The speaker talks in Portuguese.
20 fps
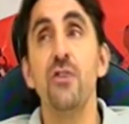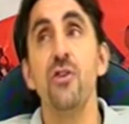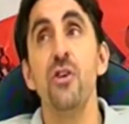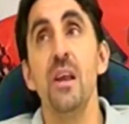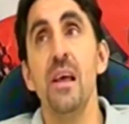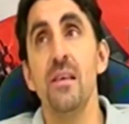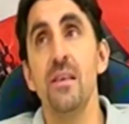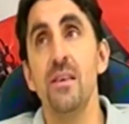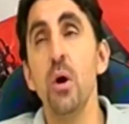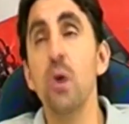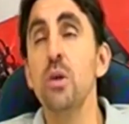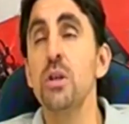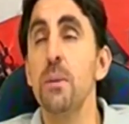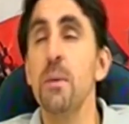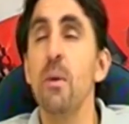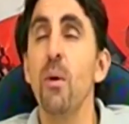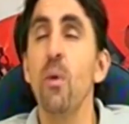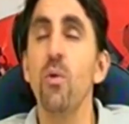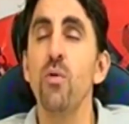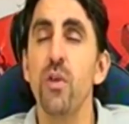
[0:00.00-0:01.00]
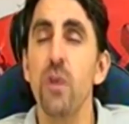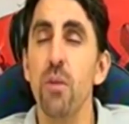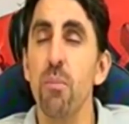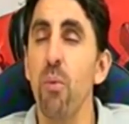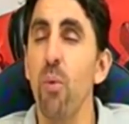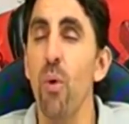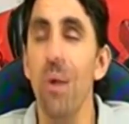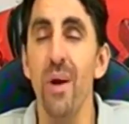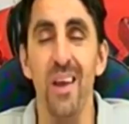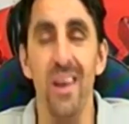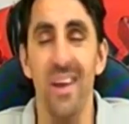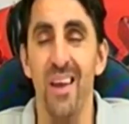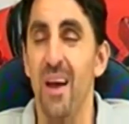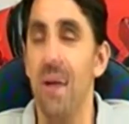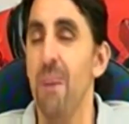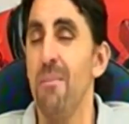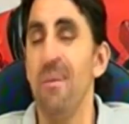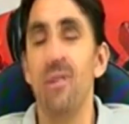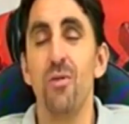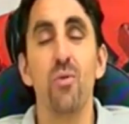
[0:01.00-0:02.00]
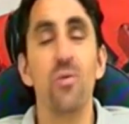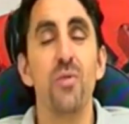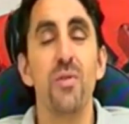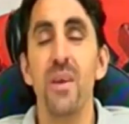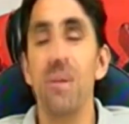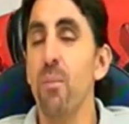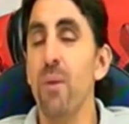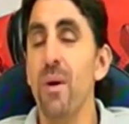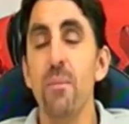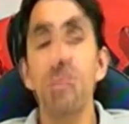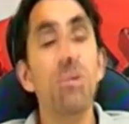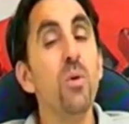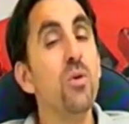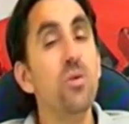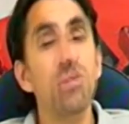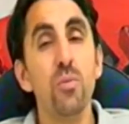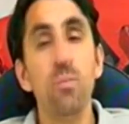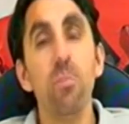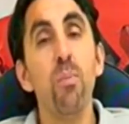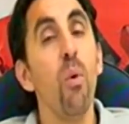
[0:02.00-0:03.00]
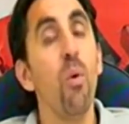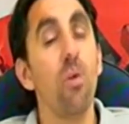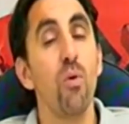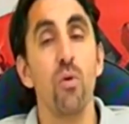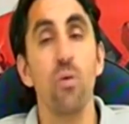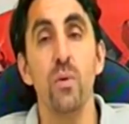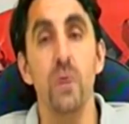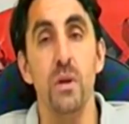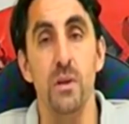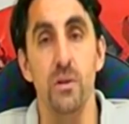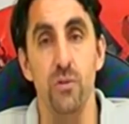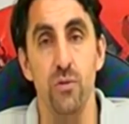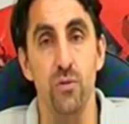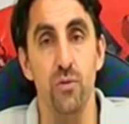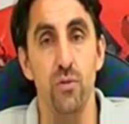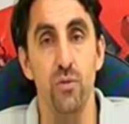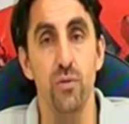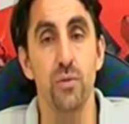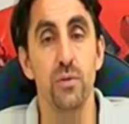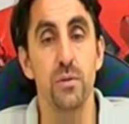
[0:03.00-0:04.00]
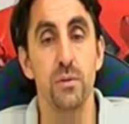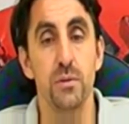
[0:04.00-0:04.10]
a direção também contribui, mas contribui muito pouco com isso.